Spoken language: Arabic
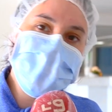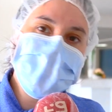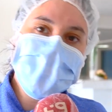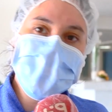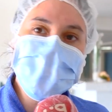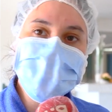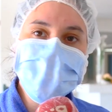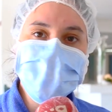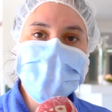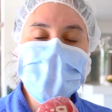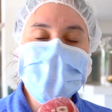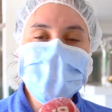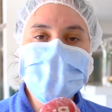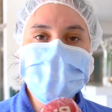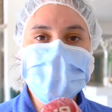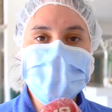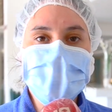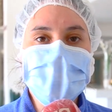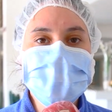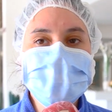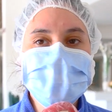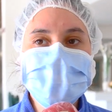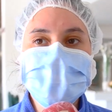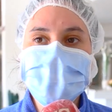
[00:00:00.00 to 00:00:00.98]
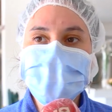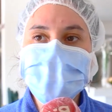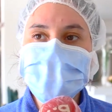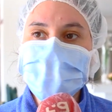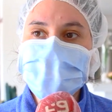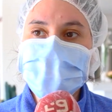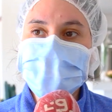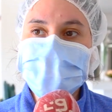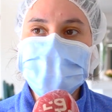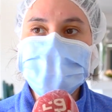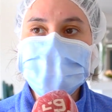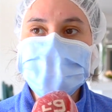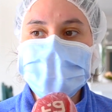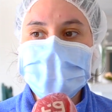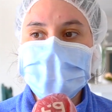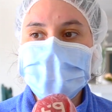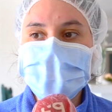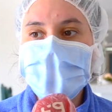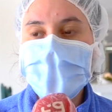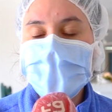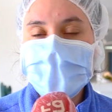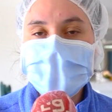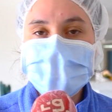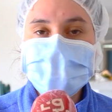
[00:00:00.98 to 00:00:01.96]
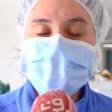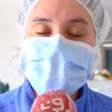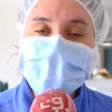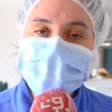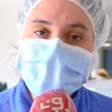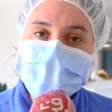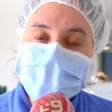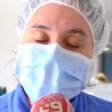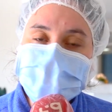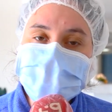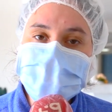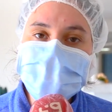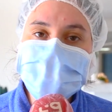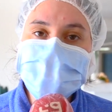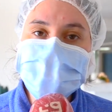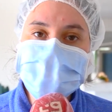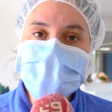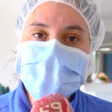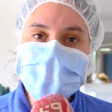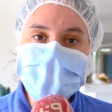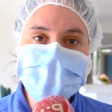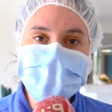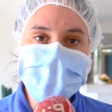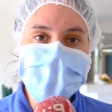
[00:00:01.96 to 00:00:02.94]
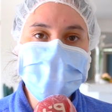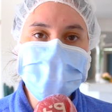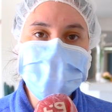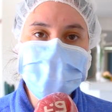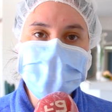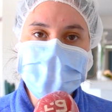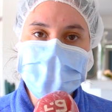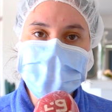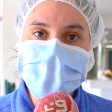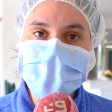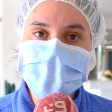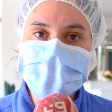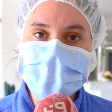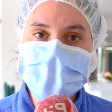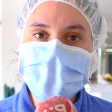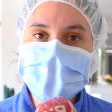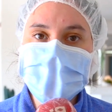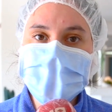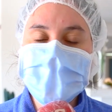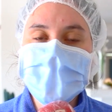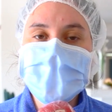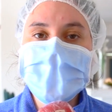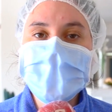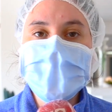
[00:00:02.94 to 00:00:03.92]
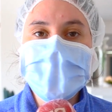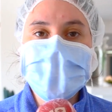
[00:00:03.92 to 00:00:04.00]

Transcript: اللي خرج هذا النهار داز في في ظروف الحمد لله مزيانه